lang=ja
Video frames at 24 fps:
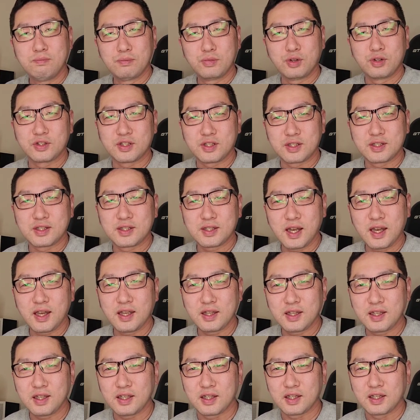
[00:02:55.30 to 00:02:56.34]
もう実
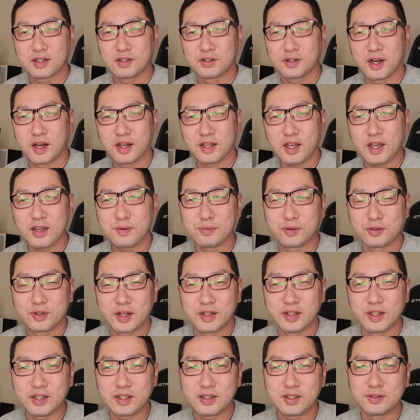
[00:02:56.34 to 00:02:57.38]
際に早いもの
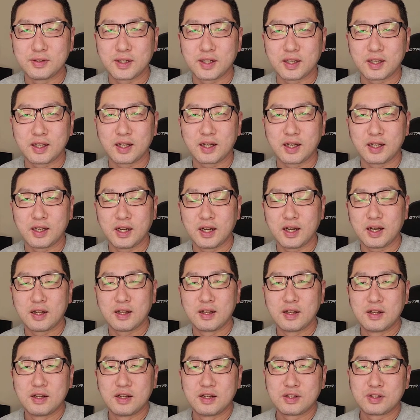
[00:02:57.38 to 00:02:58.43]
ができてるわけだから、
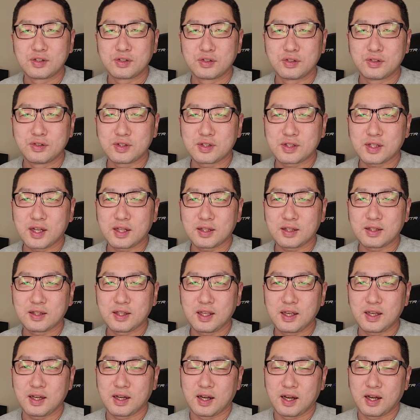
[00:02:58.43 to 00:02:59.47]
それを使っ
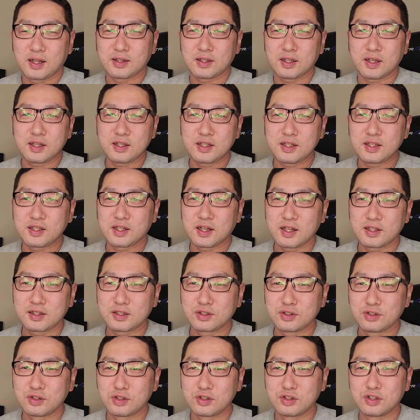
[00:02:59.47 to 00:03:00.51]
て新しい価
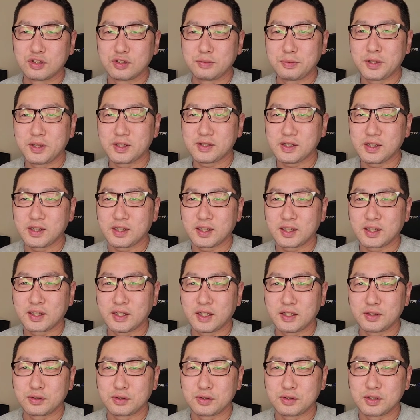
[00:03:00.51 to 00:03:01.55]
値を生み出さなきゃいけ
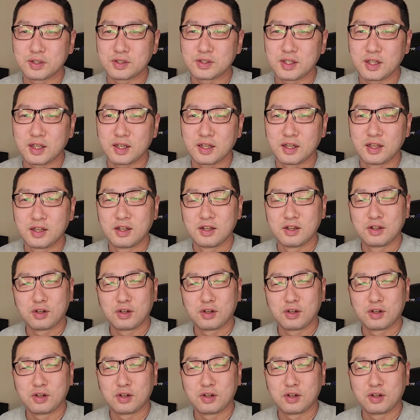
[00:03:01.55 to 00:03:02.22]
ないというですね、